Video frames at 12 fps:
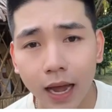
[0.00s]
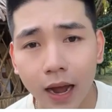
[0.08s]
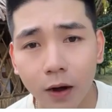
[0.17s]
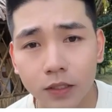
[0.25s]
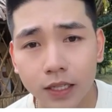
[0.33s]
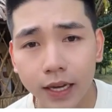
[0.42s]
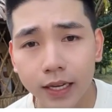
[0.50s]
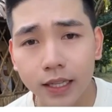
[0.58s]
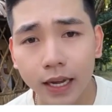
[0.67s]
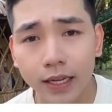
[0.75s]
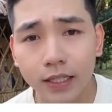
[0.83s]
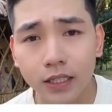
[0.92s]
Tao chỉ
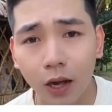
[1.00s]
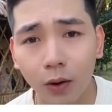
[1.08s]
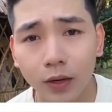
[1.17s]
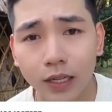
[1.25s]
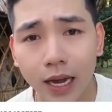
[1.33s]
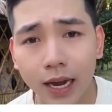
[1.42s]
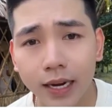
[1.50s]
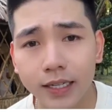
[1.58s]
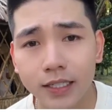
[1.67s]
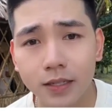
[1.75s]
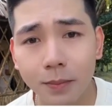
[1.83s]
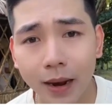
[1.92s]
thấy tội hai
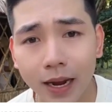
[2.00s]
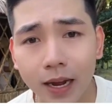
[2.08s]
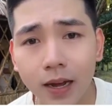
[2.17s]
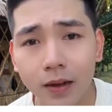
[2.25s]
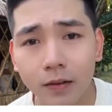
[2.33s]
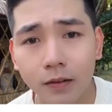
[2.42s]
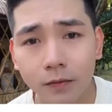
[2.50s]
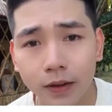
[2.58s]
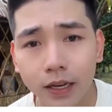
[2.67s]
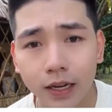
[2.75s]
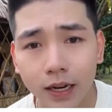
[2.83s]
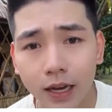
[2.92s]
đứa bé
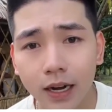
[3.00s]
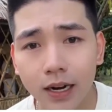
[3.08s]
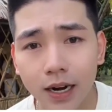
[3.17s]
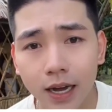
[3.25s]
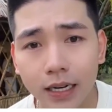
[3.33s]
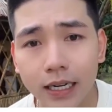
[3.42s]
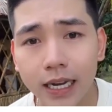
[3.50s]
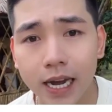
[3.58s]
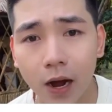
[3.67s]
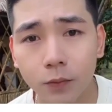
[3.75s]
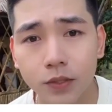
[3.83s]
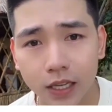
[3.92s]
vì lớn lên đi
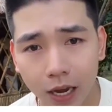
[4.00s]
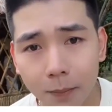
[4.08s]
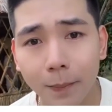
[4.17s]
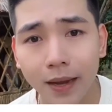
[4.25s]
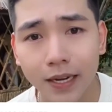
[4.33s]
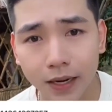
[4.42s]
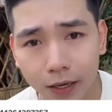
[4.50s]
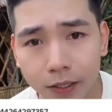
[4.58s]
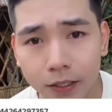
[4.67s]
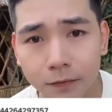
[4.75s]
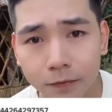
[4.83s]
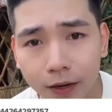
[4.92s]
học sẽ bị
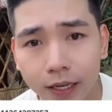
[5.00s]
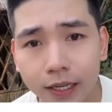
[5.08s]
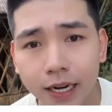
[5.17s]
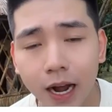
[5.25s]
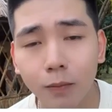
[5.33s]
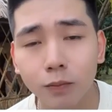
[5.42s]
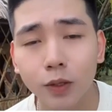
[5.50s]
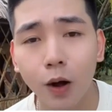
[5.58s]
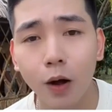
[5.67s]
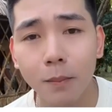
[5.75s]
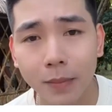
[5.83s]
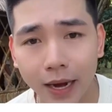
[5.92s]
cười vì không
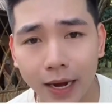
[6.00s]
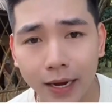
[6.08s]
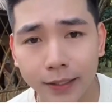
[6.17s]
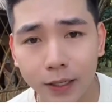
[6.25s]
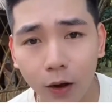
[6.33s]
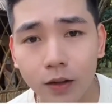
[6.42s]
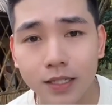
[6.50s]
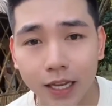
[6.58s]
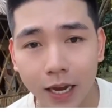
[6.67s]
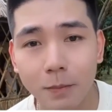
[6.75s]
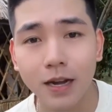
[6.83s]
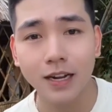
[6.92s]
có mẹ nó
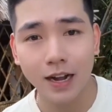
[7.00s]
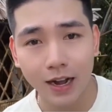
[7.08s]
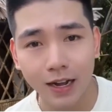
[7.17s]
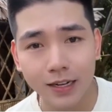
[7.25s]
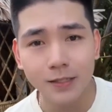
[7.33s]
sẽ mắc cỡ.